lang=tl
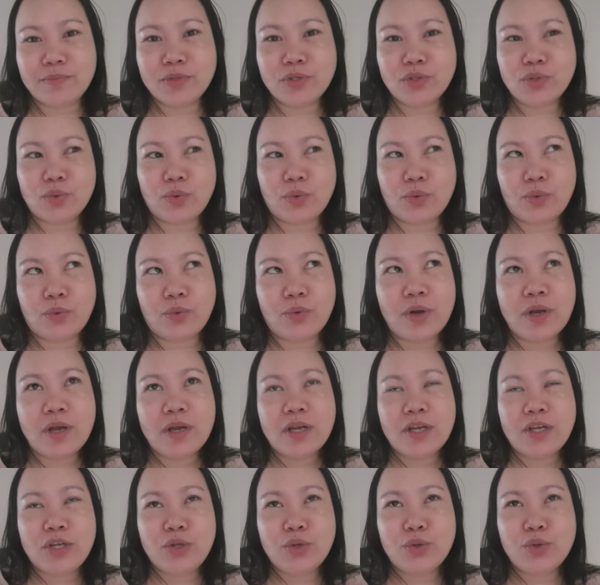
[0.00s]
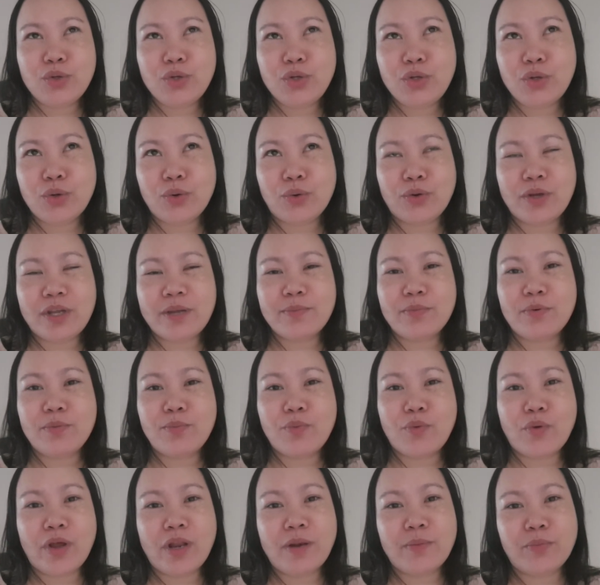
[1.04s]
So, yun yung
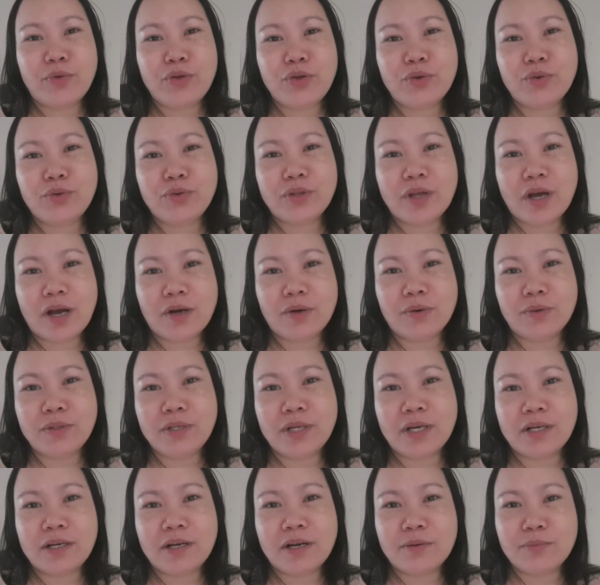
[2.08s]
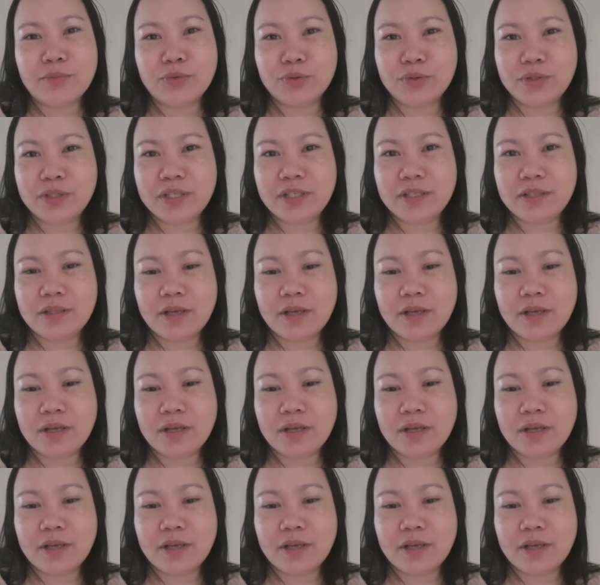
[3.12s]
ibubuan mo yung dahon ng kamote.